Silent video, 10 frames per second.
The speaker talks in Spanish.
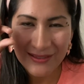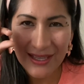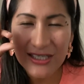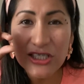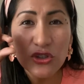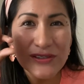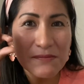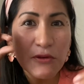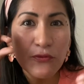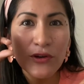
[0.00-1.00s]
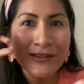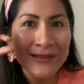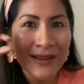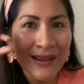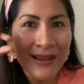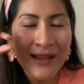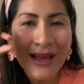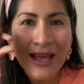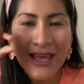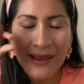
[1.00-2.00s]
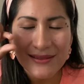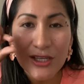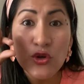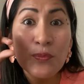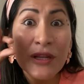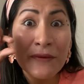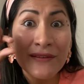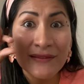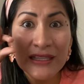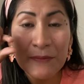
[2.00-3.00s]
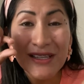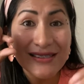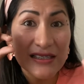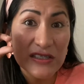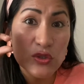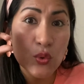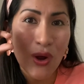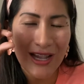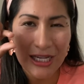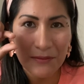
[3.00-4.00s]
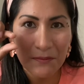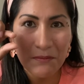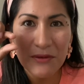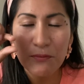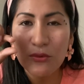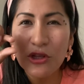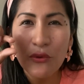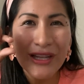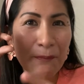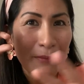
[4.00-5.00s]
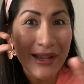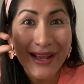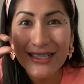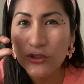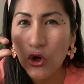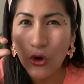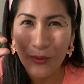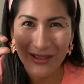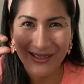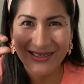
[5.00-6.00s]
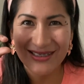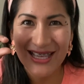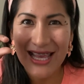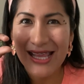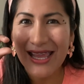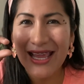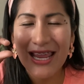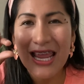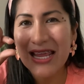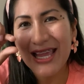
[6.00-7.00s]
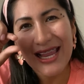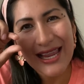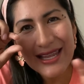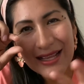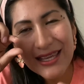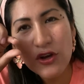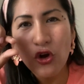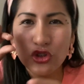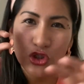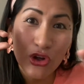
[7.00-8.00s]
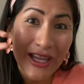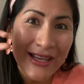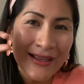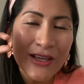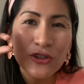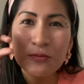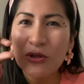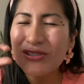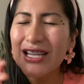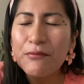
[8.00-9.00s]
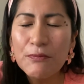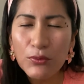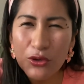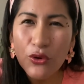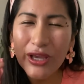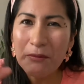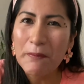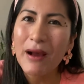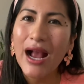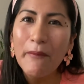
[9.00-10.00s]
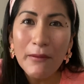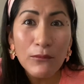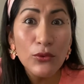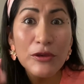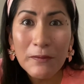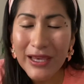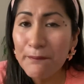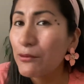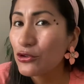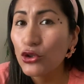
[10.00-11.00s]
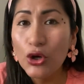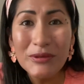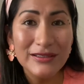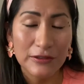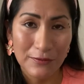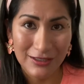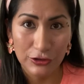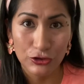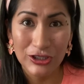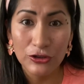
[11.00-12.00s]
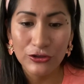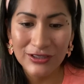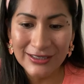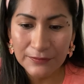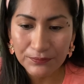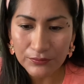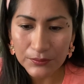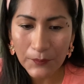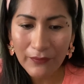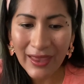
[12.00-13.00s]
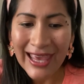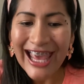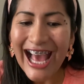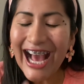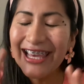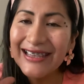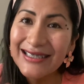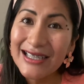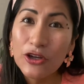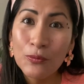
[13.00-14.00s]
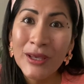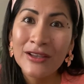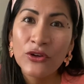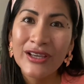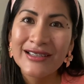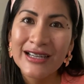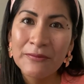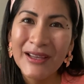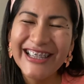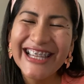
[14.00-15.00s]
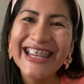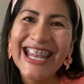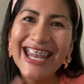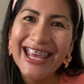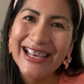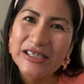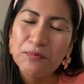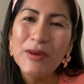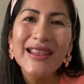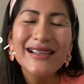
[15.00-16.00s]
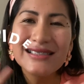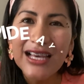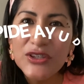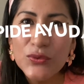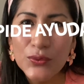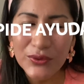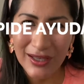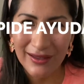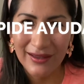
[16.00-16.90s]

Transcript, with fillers: En ese entonces mi fuerte era salud preventiva sexual. Mi público era parejas jóvenes. Que, querían hijos o no querían hijos, pero ese era mi público que me pagaba muy bien por todos mis servicios. Entonces, aquí te recomiendo que realmente delegues, pidas ayuda.